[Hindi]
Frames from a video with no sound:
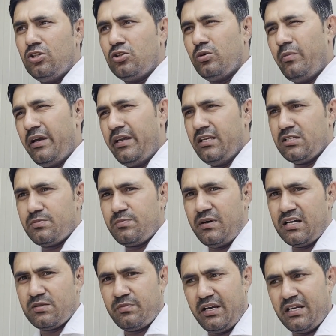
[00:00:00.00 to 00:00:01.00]
तो माइनस
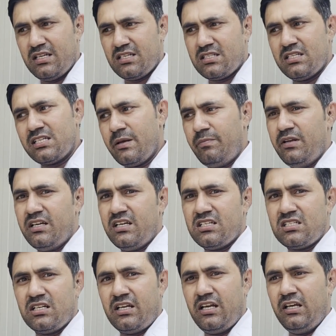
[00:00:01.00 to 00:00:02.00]
पाँच माइनस दस
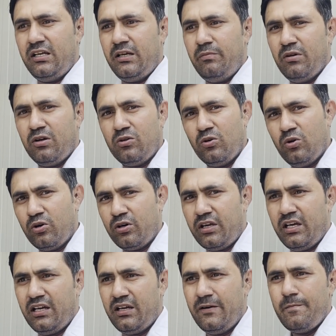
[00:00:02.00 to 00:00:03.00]
एप्लीकेशन के लिए बिल्कुल
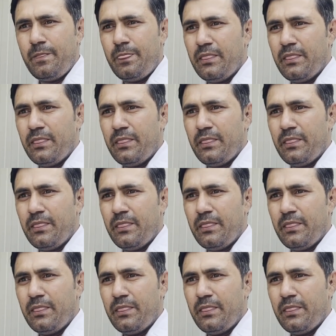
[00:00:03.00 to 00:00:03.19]
ओके है